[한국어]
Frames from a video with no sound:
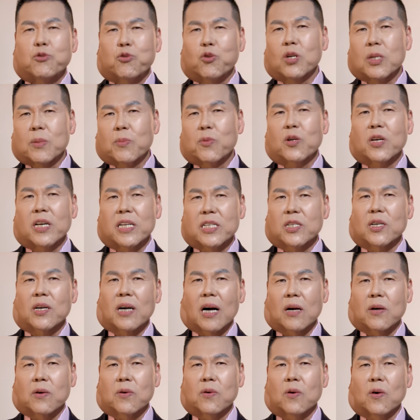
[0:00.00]
주님으로
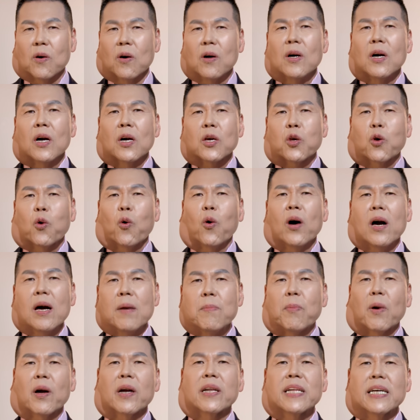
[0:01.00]
인정하고 교회의
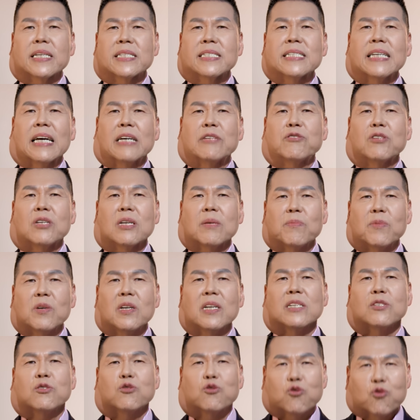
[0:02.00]
머리 대신
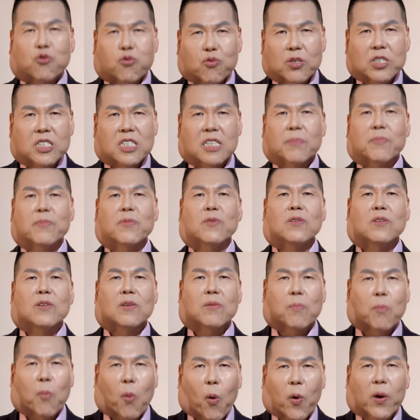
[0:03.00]
예수님을 중심으로
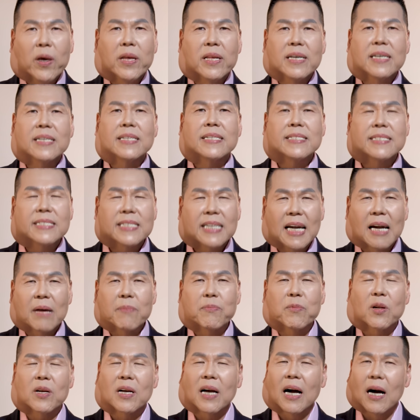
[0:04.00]
모이는
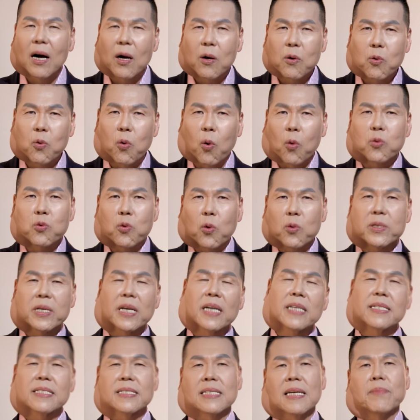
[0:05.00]
사람들과
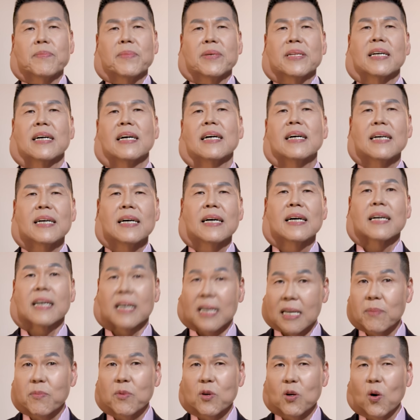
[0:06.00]
공동체를 뜻합니다.
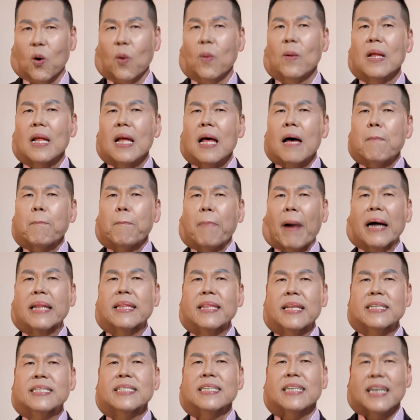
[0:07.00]
그러므로
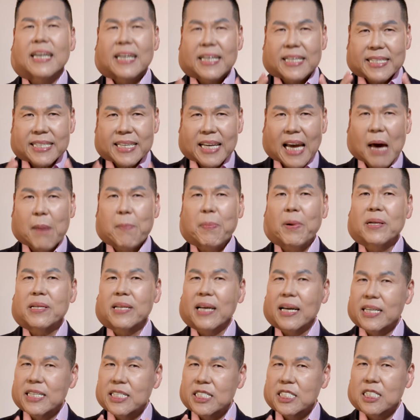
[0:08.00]
반드시
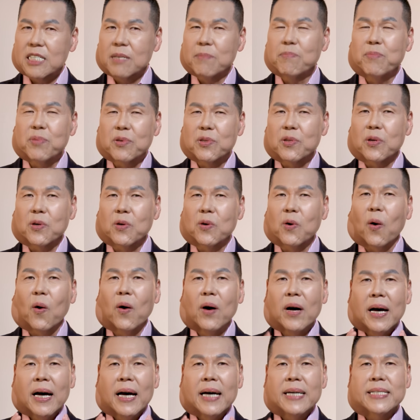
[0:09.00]
차별된
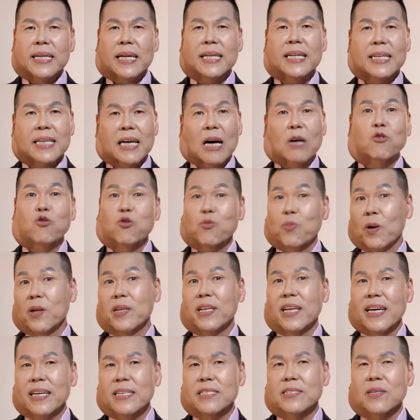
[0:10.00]
신분으로 세상과
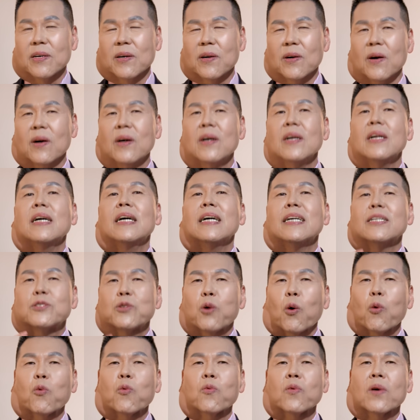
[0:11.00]
구별되어서
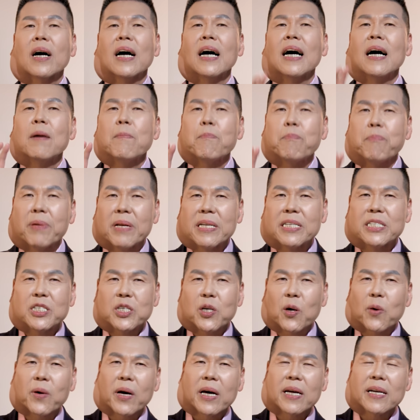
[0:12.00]
성과 빛의
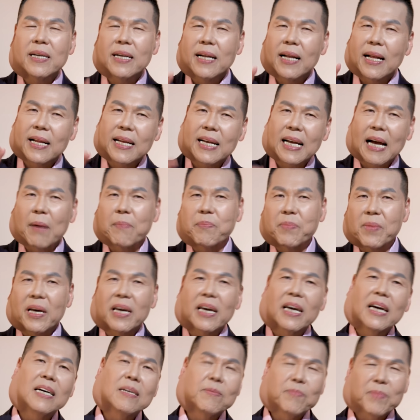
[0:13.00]
역할을
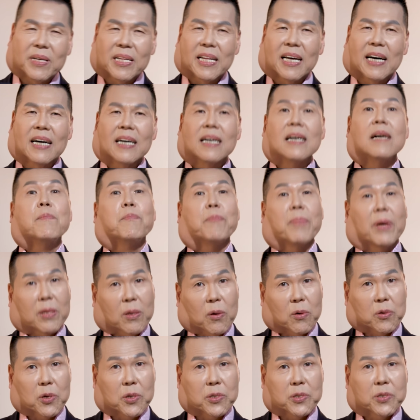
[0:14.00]
감당해야 합니다.
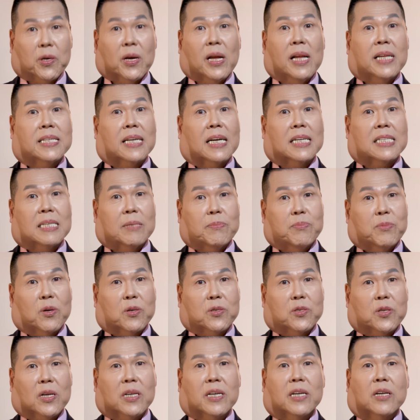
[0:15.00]
베드로전서 1장
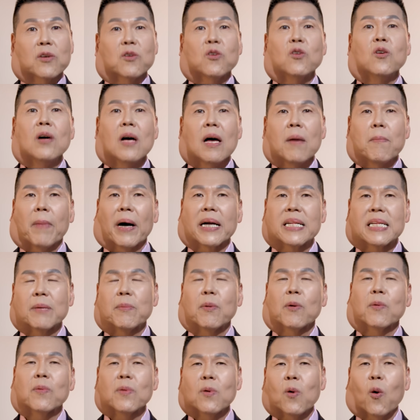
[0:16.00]
16절 그리고
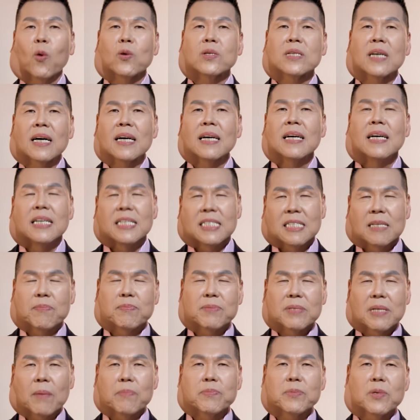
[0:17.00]
마태복음 5장
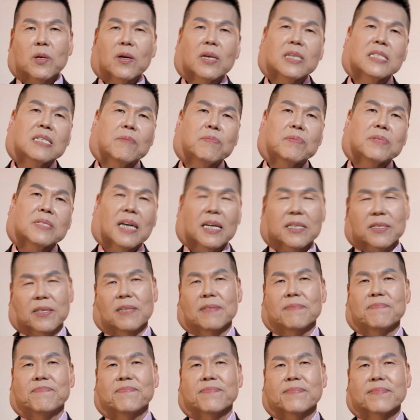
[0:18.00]
13절과
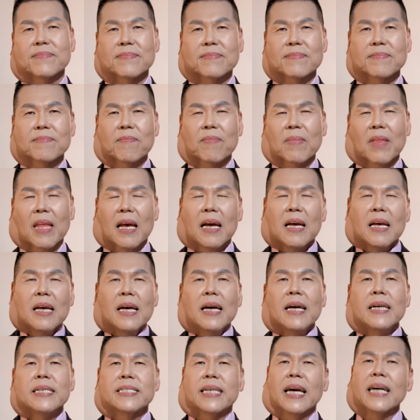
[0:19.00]
14절
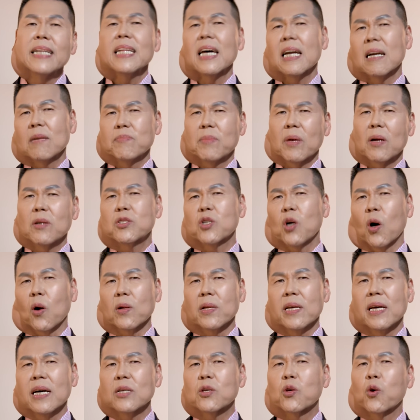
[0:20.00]
제 나름대로
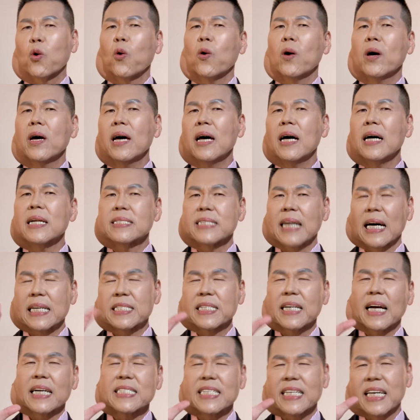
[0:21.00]
정리한 교회에
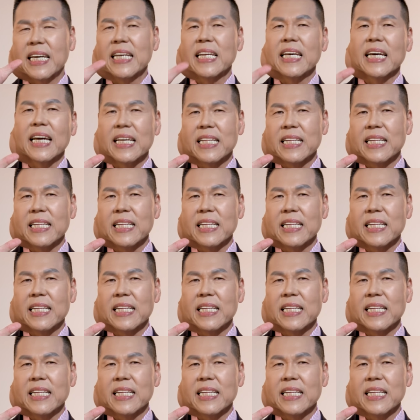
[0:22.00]
다섯 가지 기능이